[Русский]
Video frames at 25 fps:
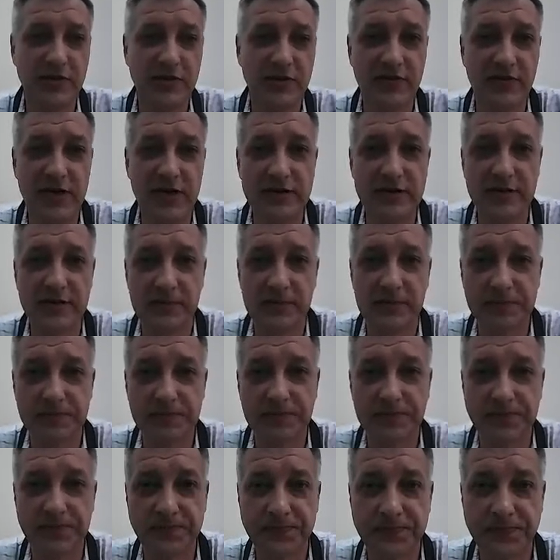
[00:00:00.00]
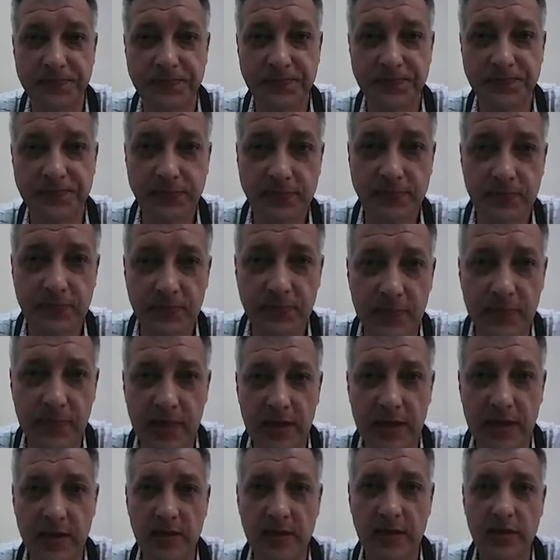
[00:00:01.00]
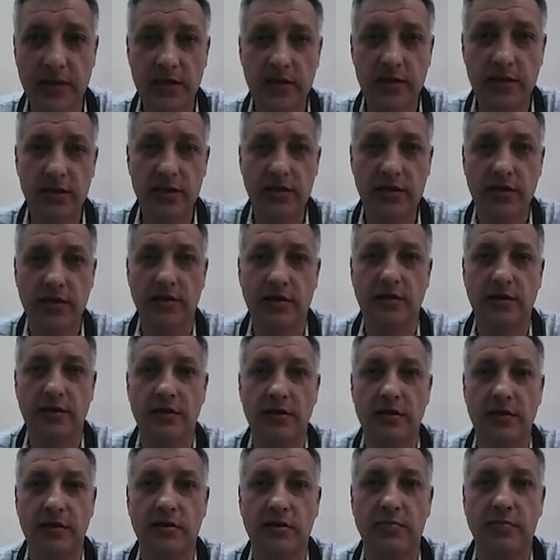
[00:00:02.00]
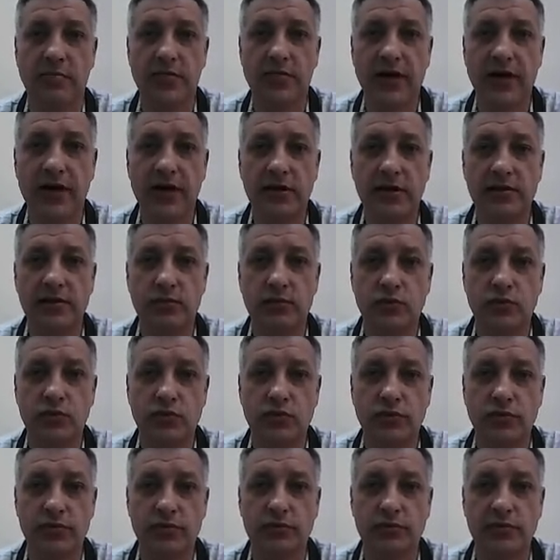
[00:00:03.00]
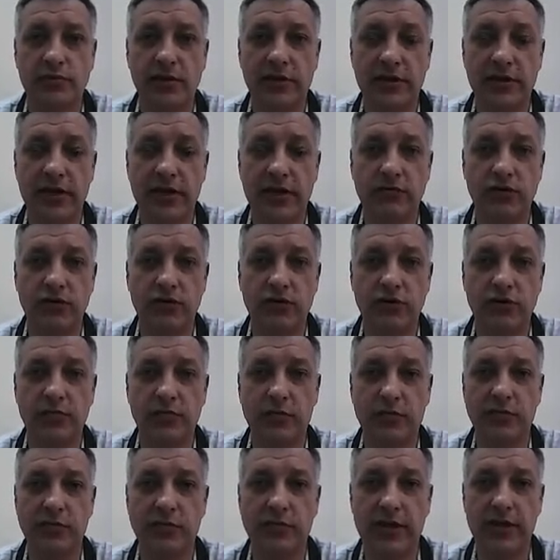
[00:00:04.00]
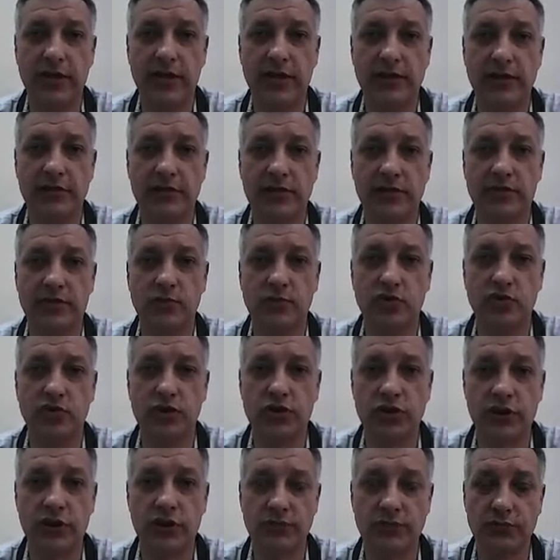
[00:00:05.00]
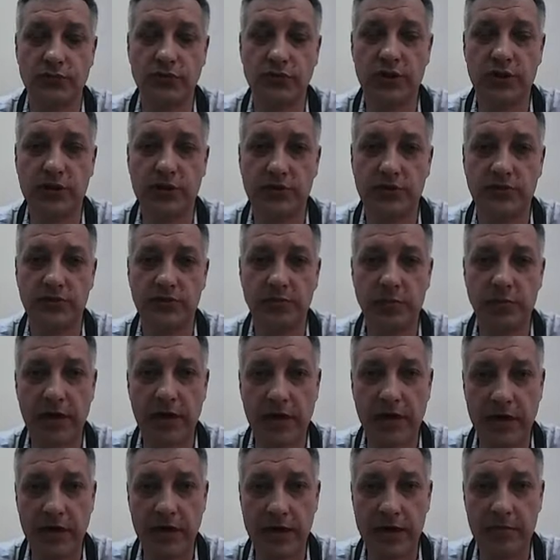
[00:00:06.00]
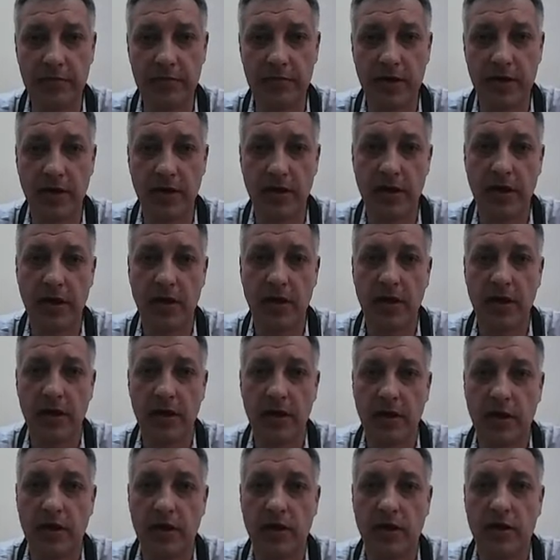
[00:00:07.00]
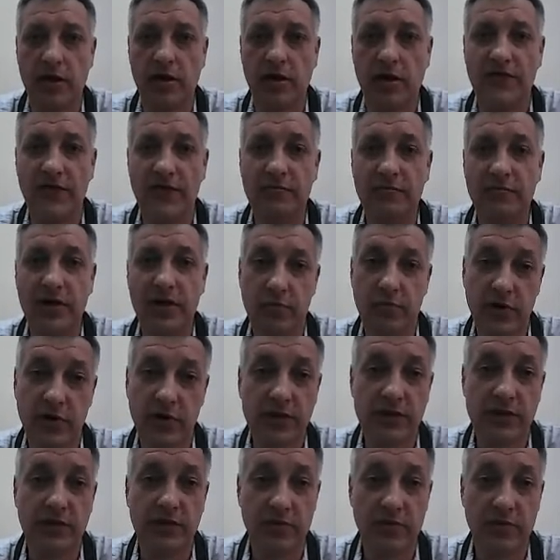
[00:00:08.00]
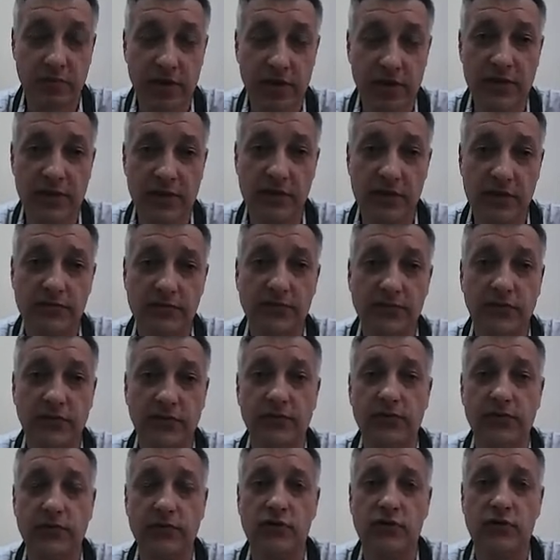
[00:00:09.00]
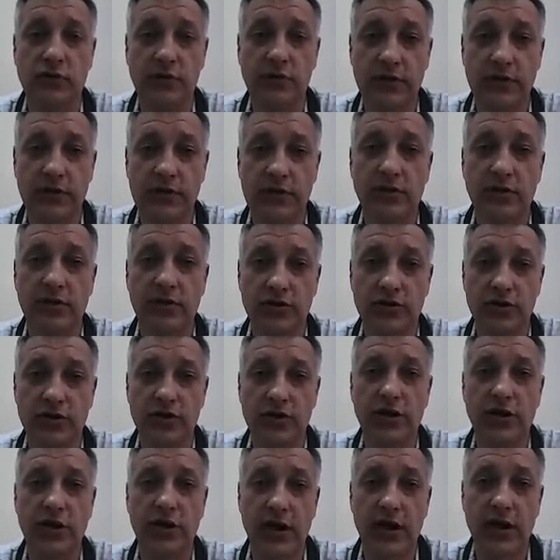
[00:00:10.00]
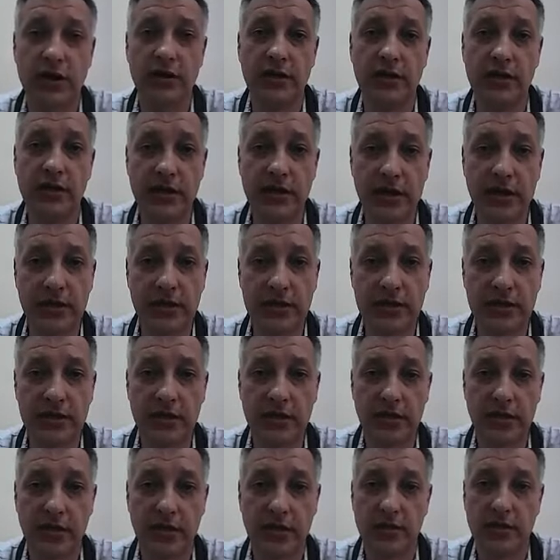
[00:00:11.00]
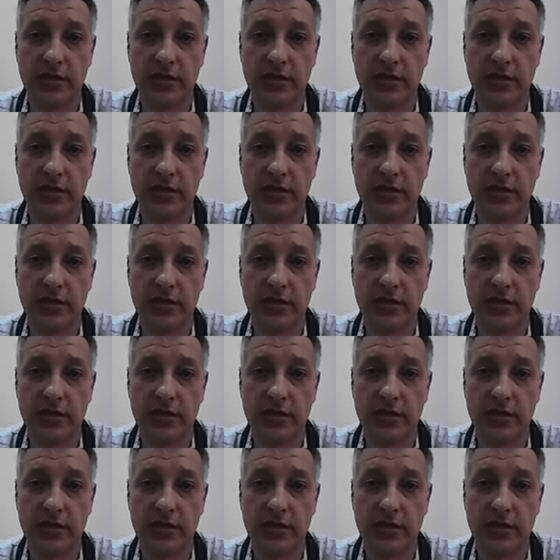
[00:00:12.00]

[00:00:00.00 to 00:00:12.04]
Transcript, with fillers: хватит. И а, поэтому для того, чтобы понять, сможете ли вы участвовать в программе, вам необходимо обратиться в квалификационный центр ЖКХ энергетики.